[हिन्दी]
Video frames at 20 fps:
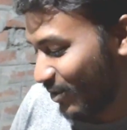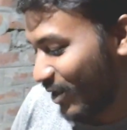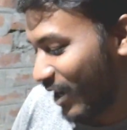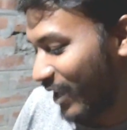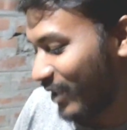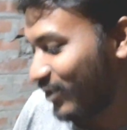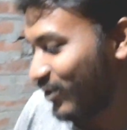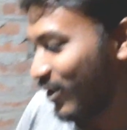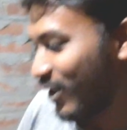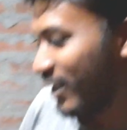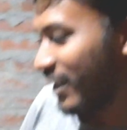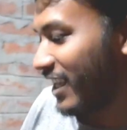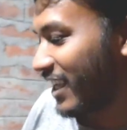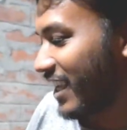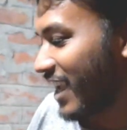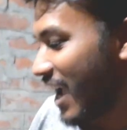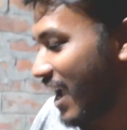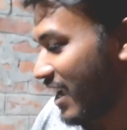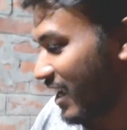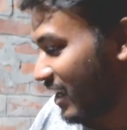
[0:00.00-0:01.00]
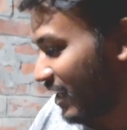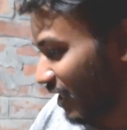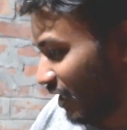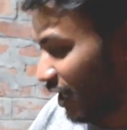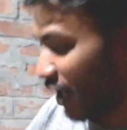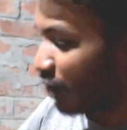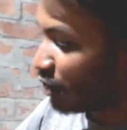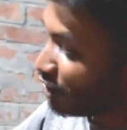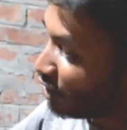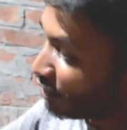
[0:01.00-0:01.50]
तो आज जो है लेके आए
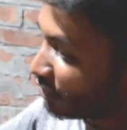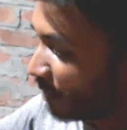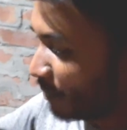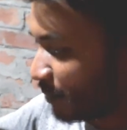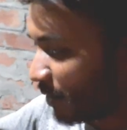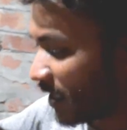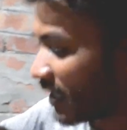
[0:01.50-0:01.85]
खड़ा हो जाओ तब